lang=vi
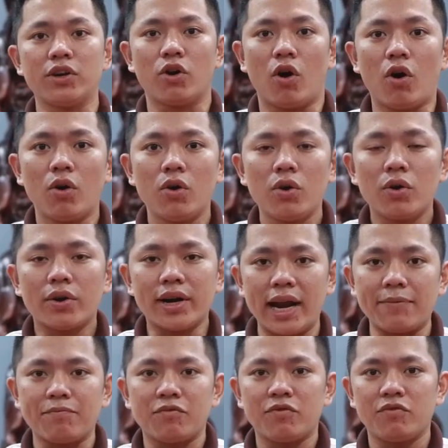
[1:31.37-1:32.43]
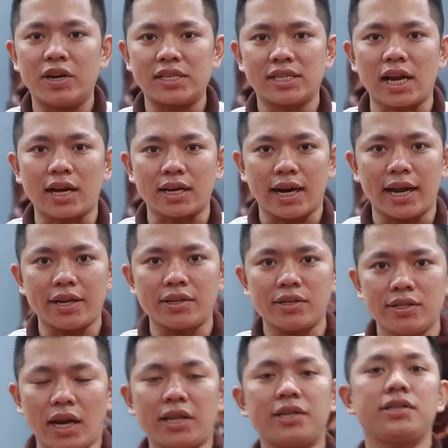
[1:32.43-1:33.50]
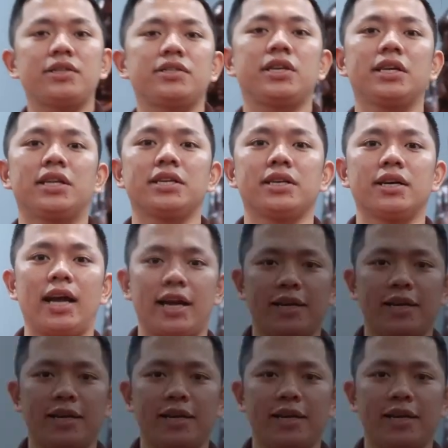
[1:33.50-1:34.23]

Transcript: vân gỗ đẹp và sắc nét nhất trên thế giới